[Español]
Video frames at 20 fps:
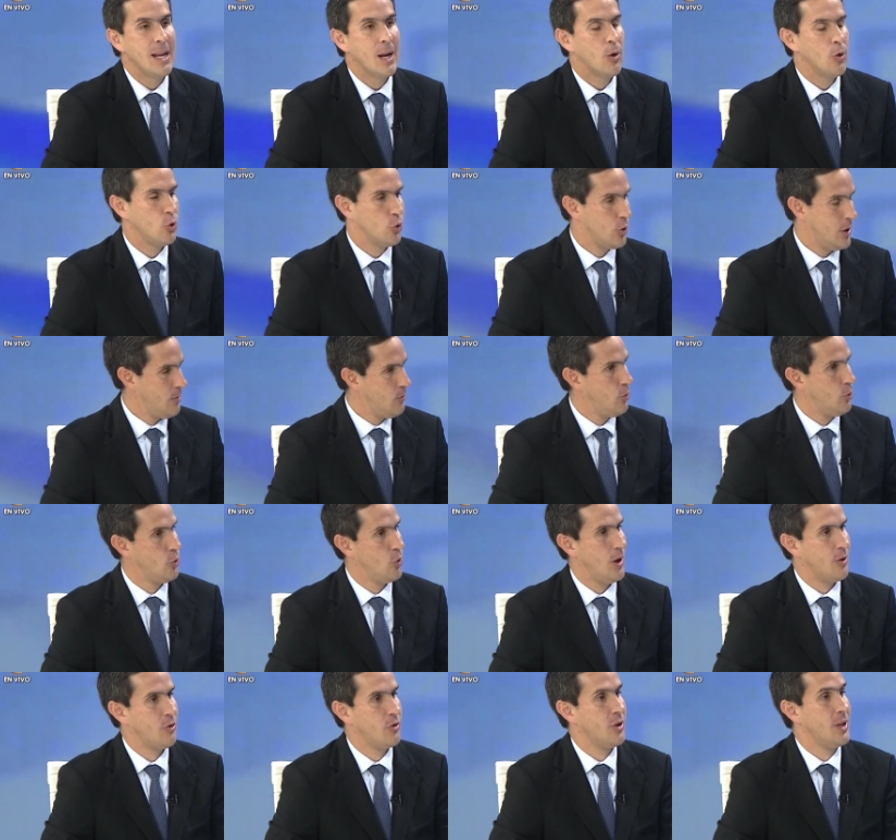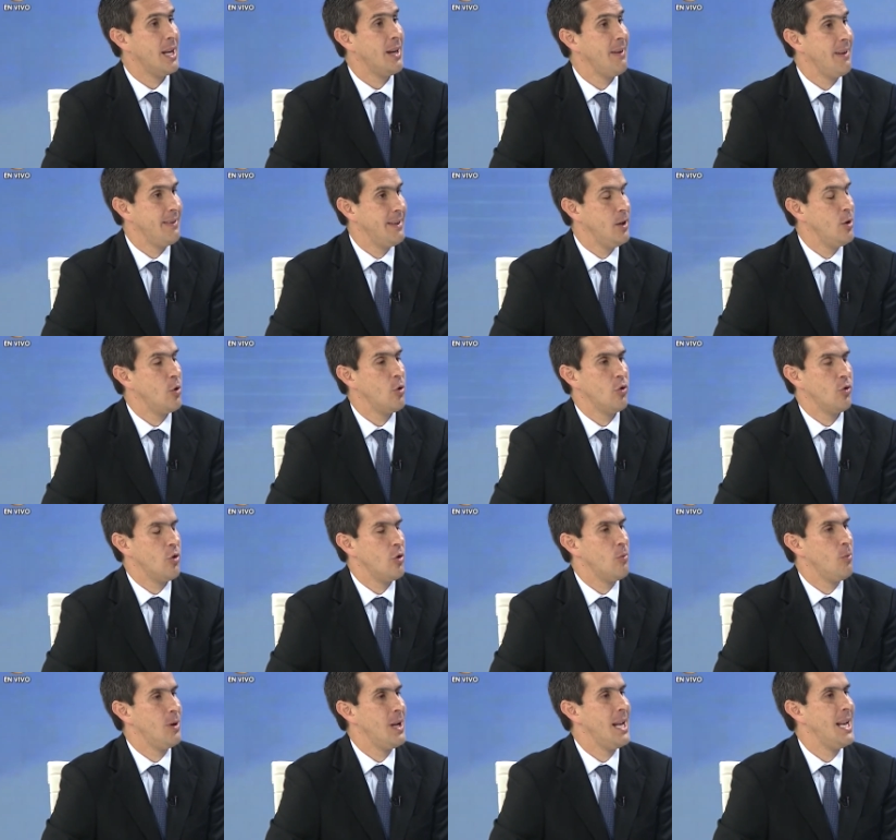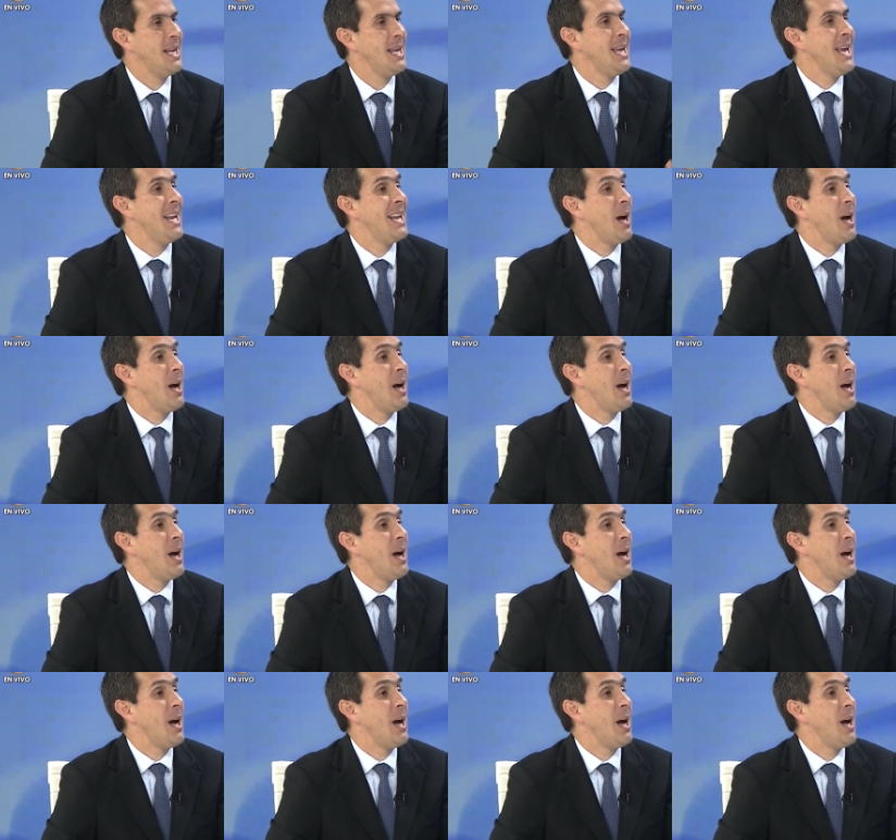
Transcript: Mira, con todo el mundo, asociaciones de vecinos, consejos comunales,